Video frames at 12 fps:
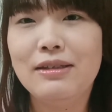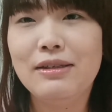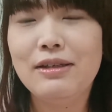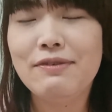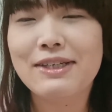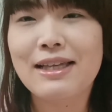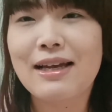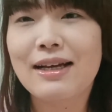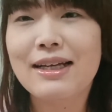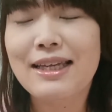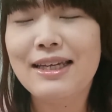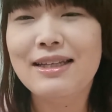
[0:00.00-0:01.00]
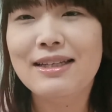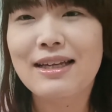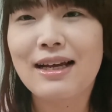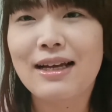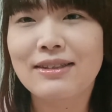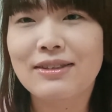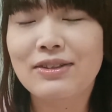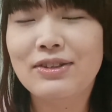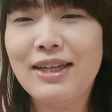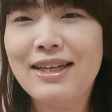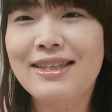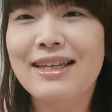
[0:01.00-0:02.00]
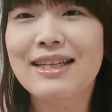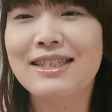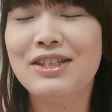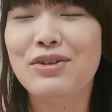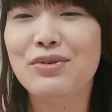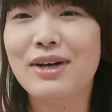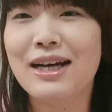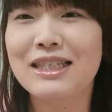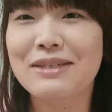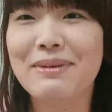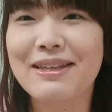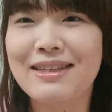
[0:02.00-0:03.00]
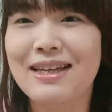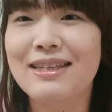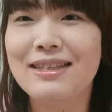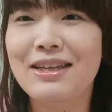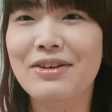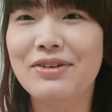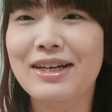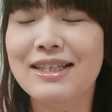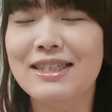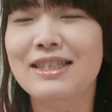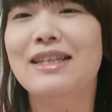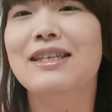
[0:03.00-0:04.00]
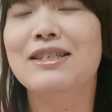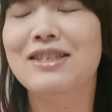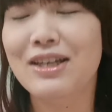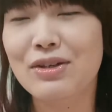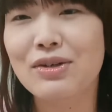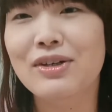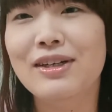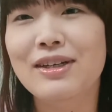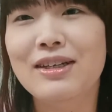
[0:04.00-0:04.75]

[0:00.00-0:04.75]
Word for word: には参加できなくて、ただ治療が始まったっていう感じなんですけど、